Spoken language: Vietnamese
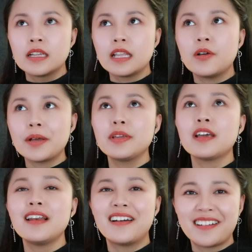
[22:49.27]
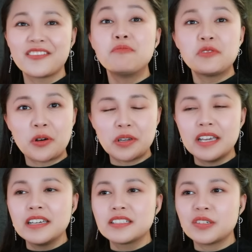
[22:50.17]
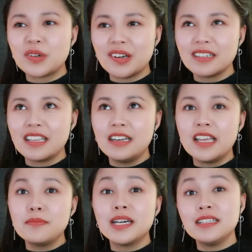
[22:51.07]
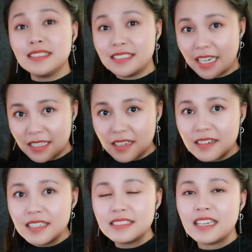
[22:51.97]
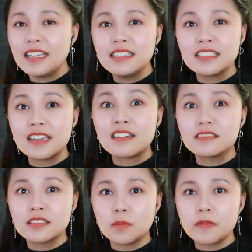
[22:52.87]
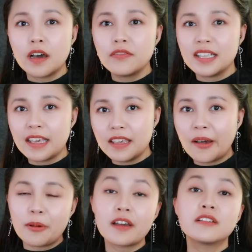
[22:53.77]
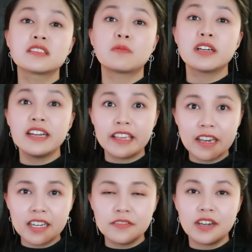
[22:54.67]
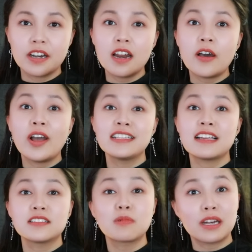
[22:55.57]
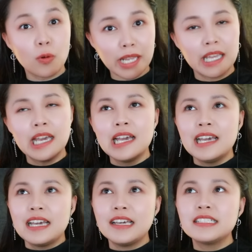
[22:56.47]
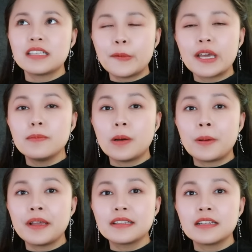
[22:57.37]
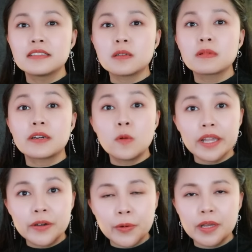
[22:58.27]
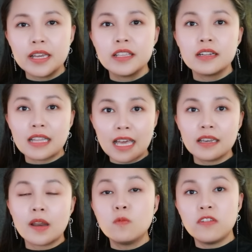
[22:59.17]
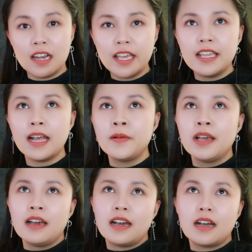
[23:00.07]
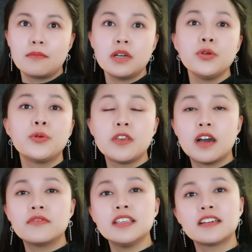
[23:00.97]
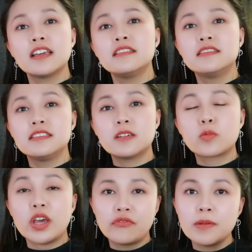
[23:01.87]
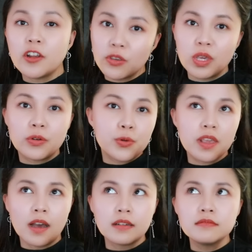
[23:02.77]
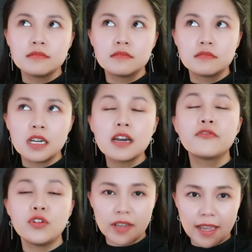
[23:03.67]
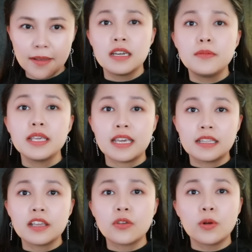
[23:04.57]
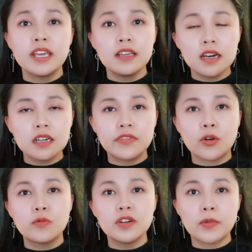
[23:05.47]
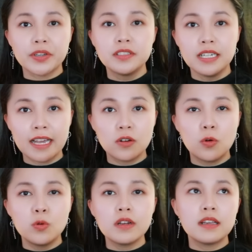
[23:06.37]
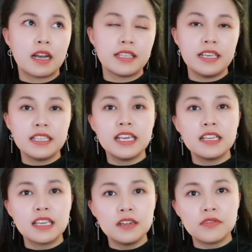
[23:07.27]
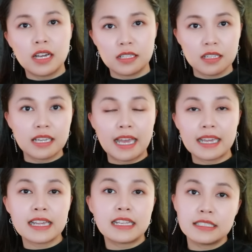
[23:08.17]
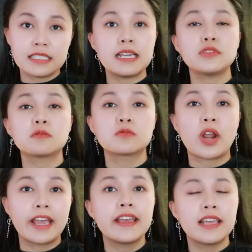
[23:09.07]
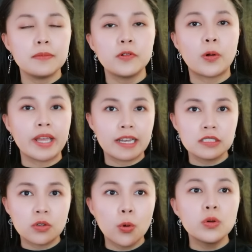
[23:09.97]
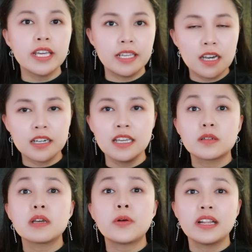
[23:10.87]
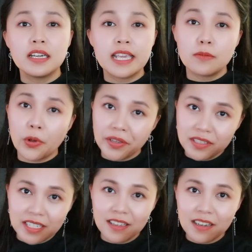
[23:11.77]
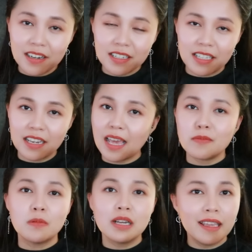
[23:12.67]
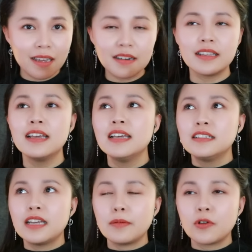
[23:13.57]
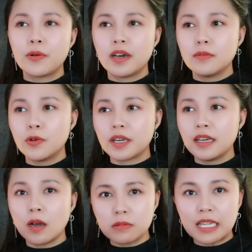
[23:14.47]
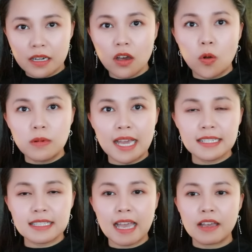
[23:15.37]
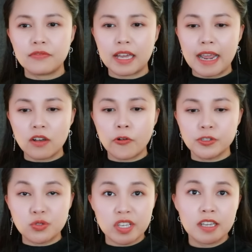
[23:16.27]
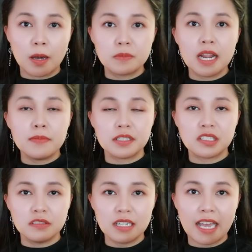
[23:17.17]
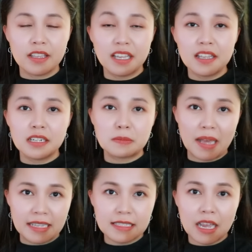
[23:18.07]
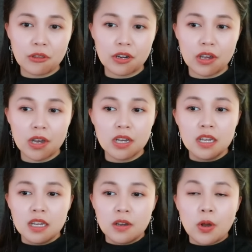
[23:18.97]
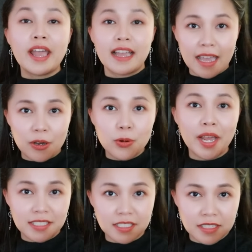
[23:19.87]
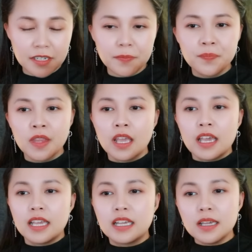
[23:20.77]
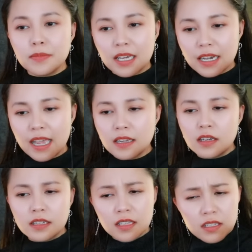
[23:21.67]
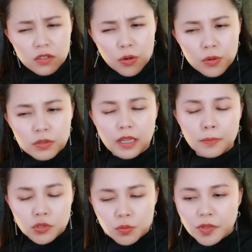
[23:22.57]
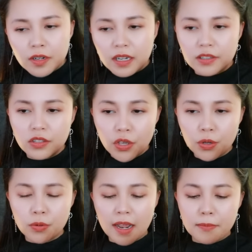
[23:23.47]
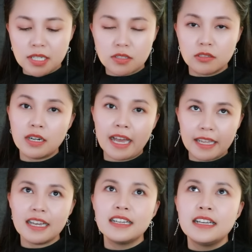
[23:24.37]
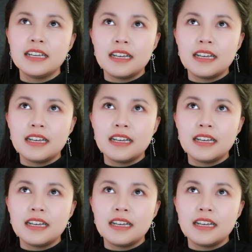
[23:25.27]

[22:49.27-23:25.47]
thì hoa mới nói là ờ đúng rồi sau đó thì ly mới chạy tới chạy lên trên cái con sông đó và chạy dọc cái con sông đó để chơi và đó là hoàn thành xong cảnh quay thì sau khi mà hoàn thành xong cảnh quay rồi á thanh đóng vai ly á à, mới đùa dẫn với những cái người trong đoàn phim nói chuyện đùa dẫn rất là vẻ thanh chạy tới chỗ nghỉ ngơi và cùng với mọi người ăn uống à, diễn viên chính và tất cả các anh chị em trong đoàn ekip ngồi ăn uống nghỉ ngơi trong cái khoảng thời gian mọi người nghỉ ngơi thì nam không nghỉ ngơi nam ngồi ở một cái góc cách đó cũng khá xa và đang ngồi suy ngẫm để mà sửa lại những cái kịch bản sao cho nó hoàn hảo hoàn chỉnh nhất thì khi mà đang à, nghiên cứu tập trung rất là nhiều để mà sửa lại á